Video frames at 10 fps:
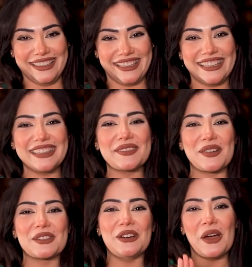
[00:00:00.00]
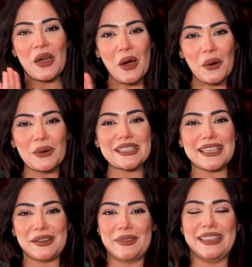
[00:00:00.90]
فكده الموضوع
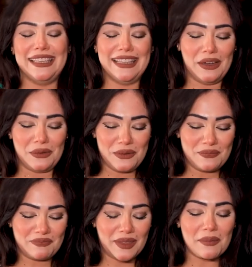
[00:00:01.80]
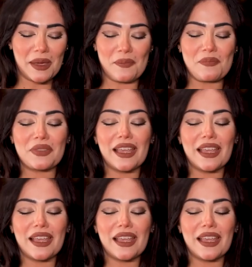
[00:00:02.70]
وسع مننا قوي تمام